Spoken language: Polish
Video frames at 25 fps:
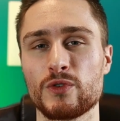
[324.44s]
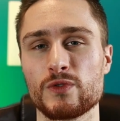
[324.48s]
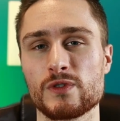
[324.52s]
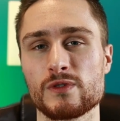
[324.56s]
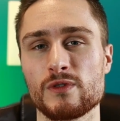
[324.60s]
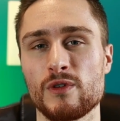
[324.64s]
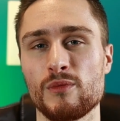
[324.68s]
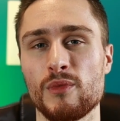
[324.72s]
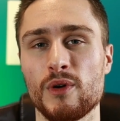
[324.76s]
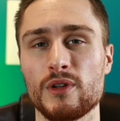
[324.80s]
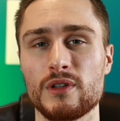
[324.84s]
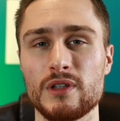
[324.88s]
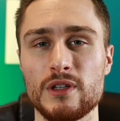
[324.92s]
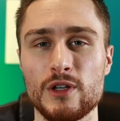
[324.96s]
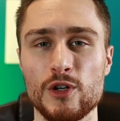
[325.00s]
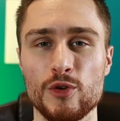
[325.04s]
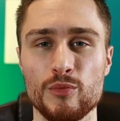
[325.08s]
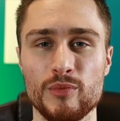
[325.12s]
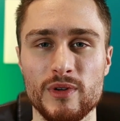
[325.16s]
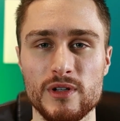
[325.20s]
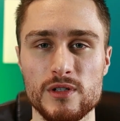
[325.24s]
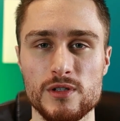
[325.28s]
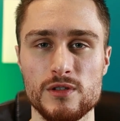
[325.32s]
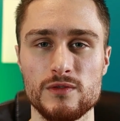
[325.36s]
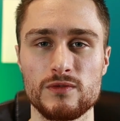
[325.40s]
mogły swobodnie
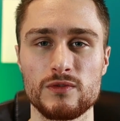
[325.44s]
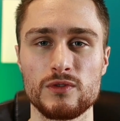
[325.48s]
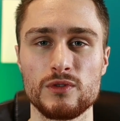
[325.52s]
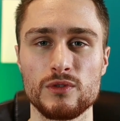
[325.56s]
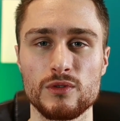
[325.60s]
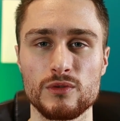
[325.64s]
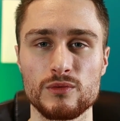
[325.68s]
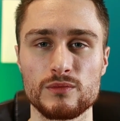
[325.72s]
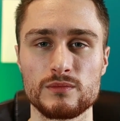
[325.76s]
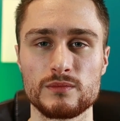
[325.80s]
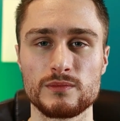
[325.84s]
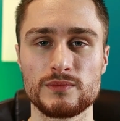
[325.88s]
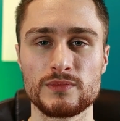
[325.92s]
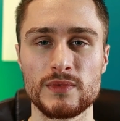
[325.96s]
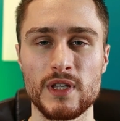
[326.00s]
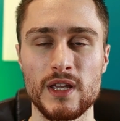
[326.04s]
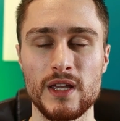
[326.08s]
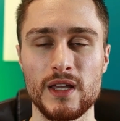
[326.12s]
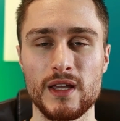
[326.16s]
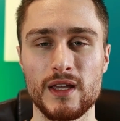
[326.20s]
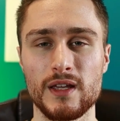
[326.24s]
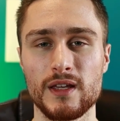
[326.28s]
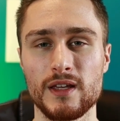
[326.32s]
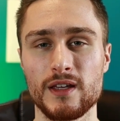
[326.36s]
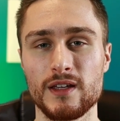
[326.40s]
opaść w dół.
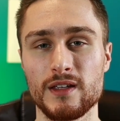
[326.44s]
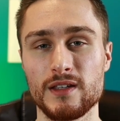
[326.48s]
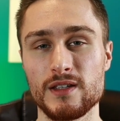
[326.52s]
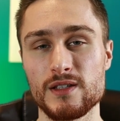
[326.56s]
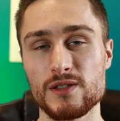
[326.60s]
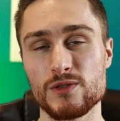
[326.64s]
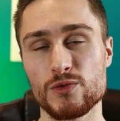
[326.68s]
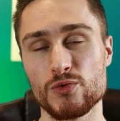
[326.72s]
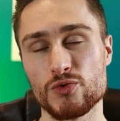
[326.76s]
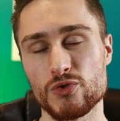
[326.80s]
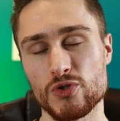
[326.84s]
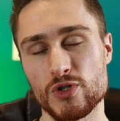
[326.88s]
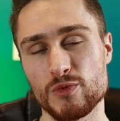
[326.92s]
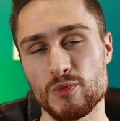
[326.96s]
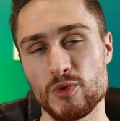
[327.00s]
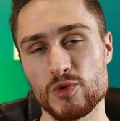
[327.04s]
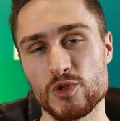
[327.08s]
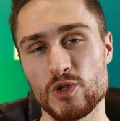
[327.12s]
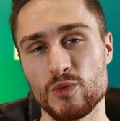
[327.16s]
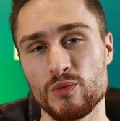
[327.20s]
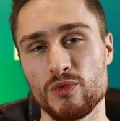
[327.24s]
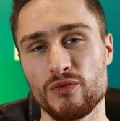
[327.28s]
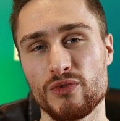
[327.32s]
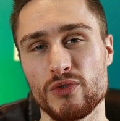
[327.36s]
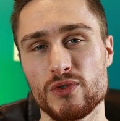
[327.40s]
Jest dużo
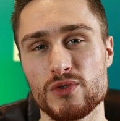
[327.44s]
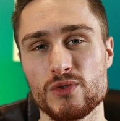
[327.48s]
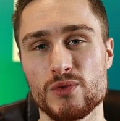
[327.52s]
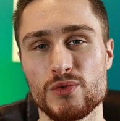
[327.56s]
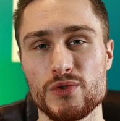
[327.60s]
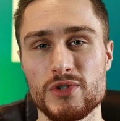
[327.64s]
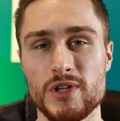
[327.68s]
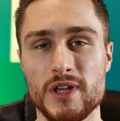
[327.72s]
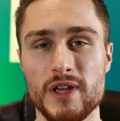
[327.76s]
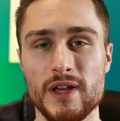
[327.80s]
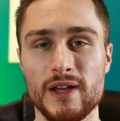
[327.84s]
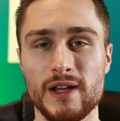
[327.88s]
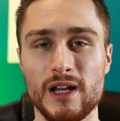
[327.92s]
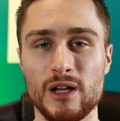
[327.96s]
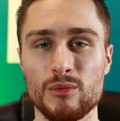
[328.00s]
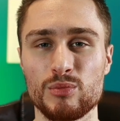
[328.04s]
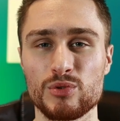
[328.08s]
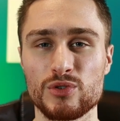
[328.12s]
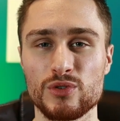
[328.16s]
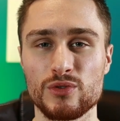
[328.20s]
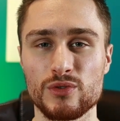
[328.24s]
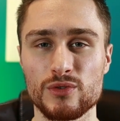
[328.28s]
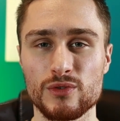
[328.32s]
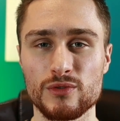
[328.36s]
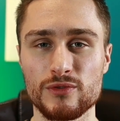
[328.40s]
sposobów rozluźniania
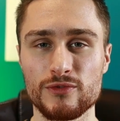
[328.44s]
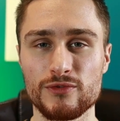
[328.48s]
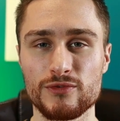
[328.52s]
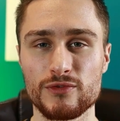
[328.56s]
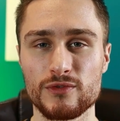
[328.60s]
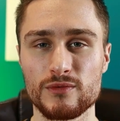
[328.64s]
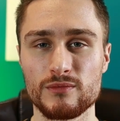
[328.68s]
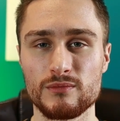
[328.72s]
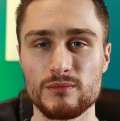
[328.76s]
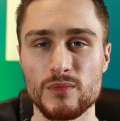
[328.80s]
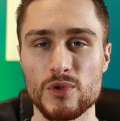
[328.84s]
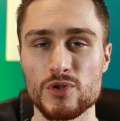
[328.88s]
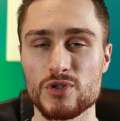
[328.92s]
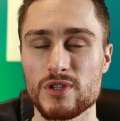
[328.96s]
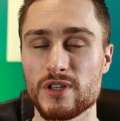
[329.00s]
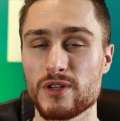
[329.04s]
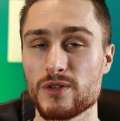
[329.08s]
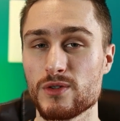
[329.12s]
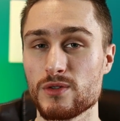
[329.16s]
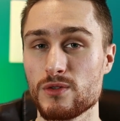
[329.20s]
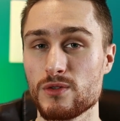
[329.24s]
kapturów. Można